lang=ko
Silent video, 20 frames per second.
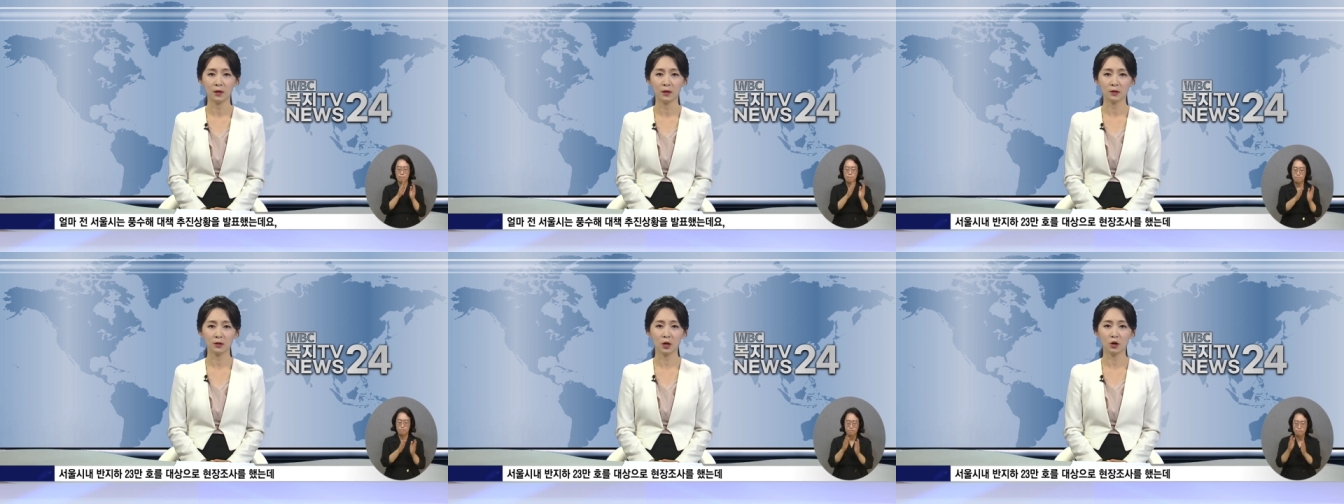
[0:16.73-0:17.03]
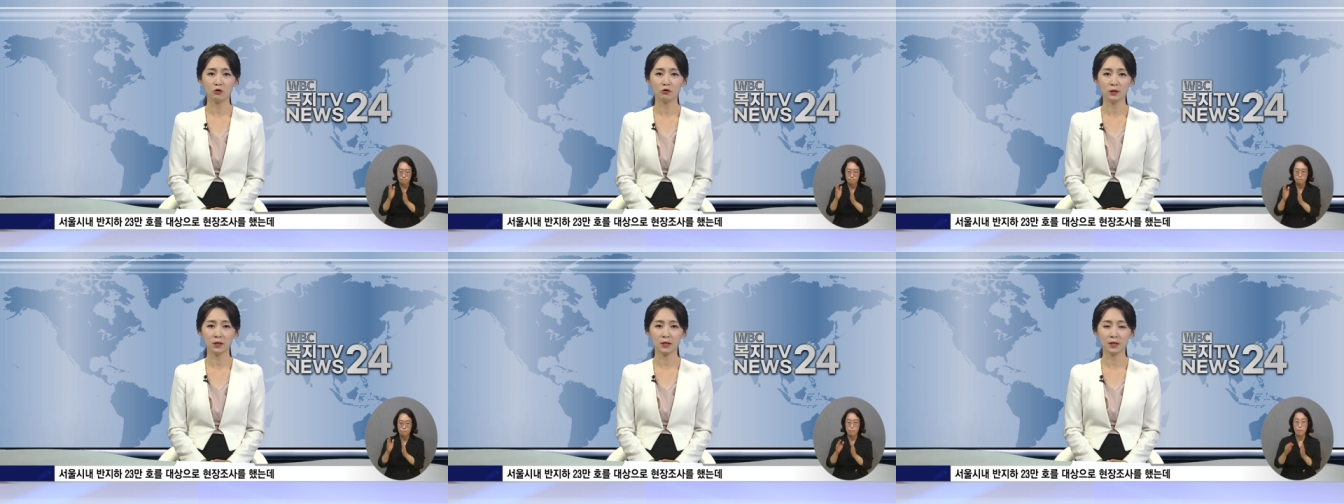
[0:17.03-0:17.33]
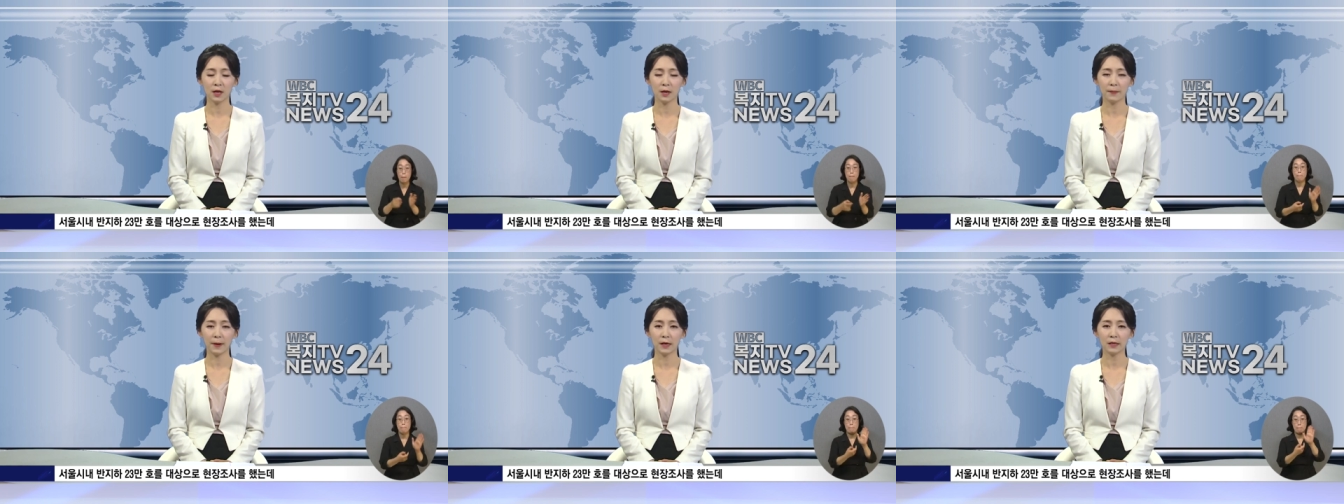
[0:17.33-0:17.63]
서울
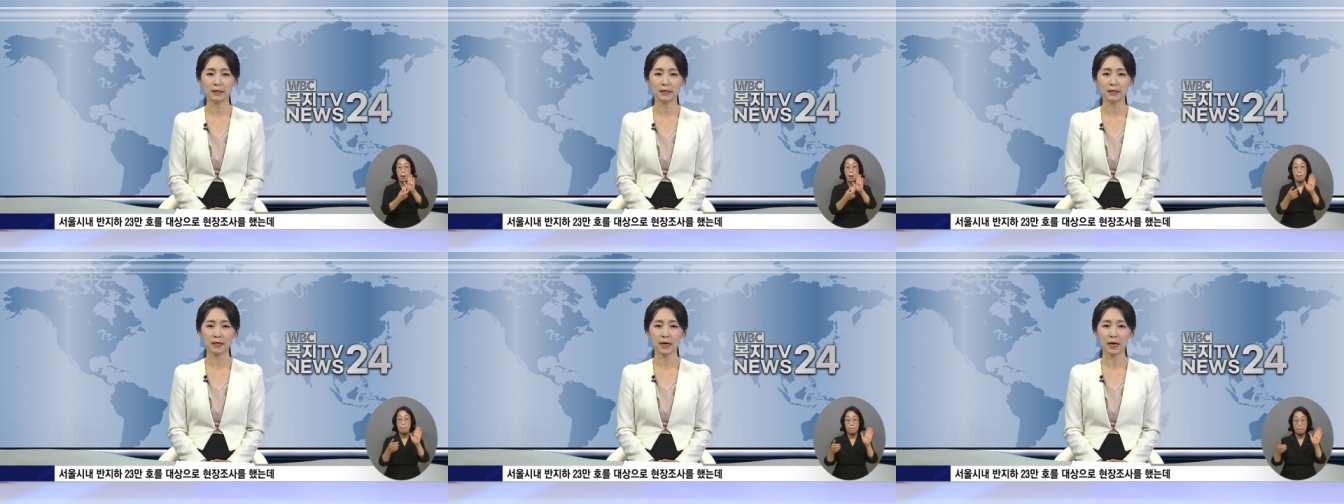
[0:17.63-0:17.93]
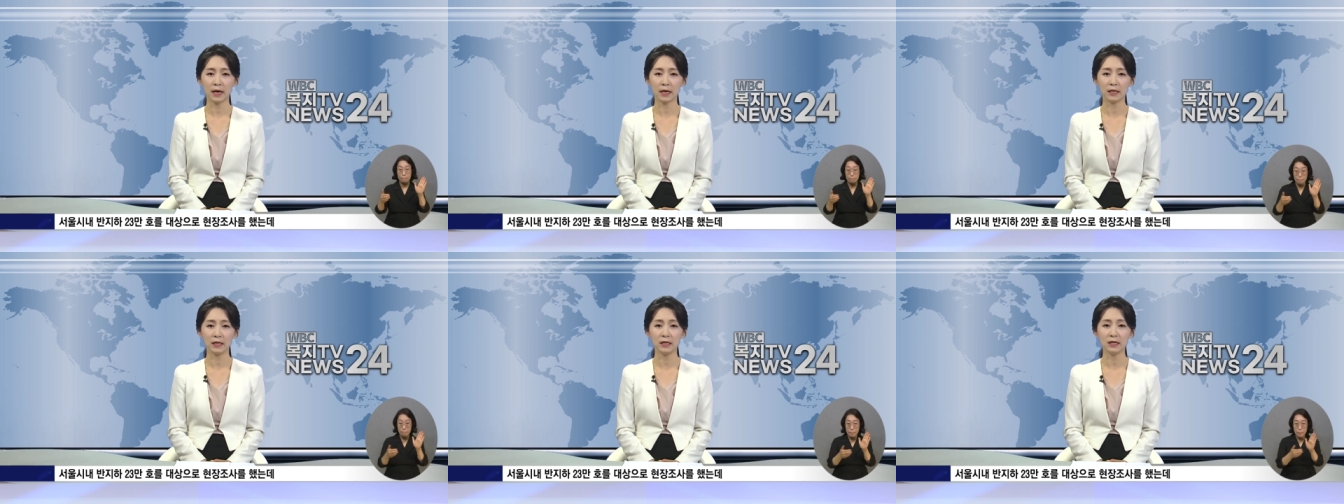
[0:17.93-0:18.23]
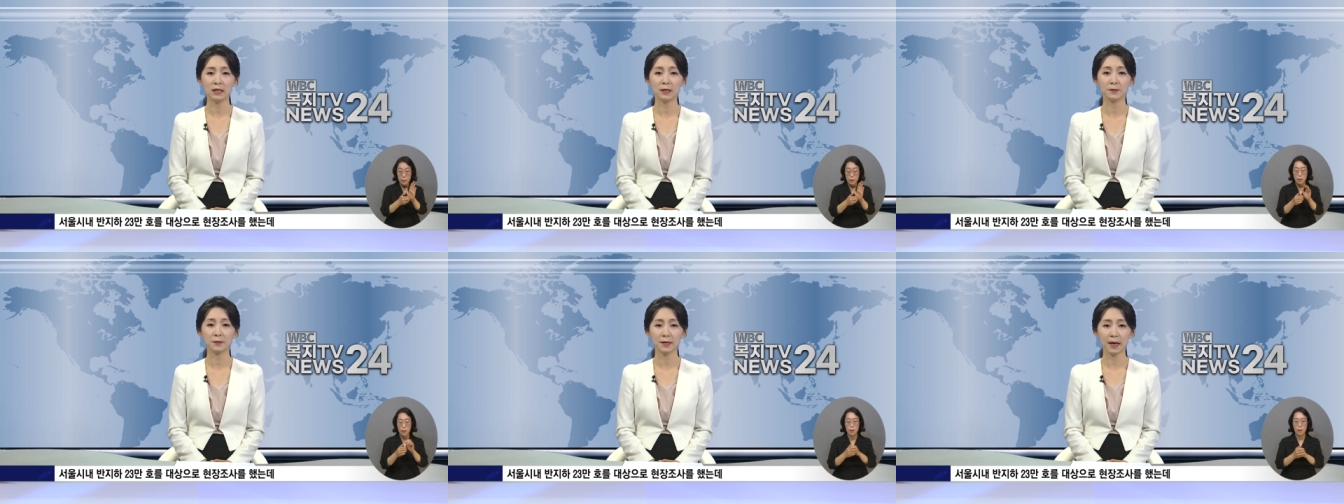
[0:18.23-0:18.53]
시내 반지하
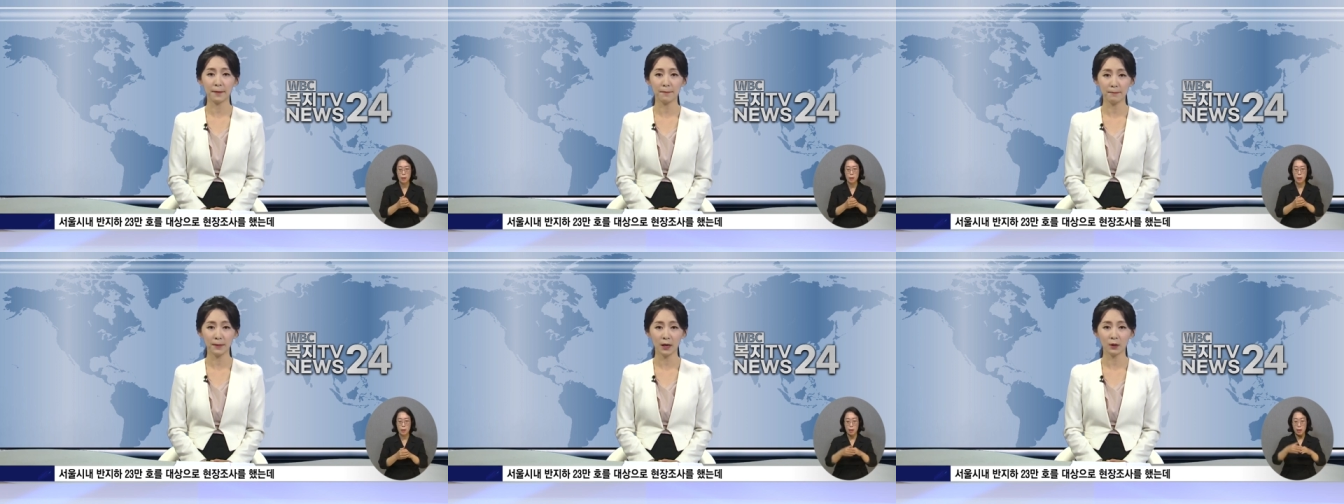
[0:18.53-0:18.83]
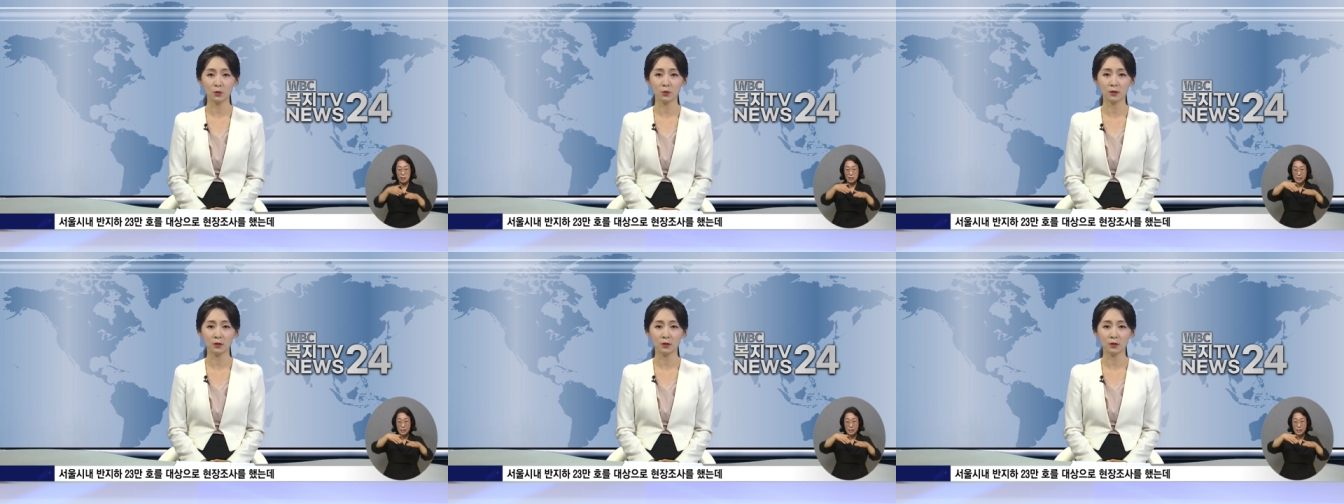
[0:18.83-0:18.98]
23만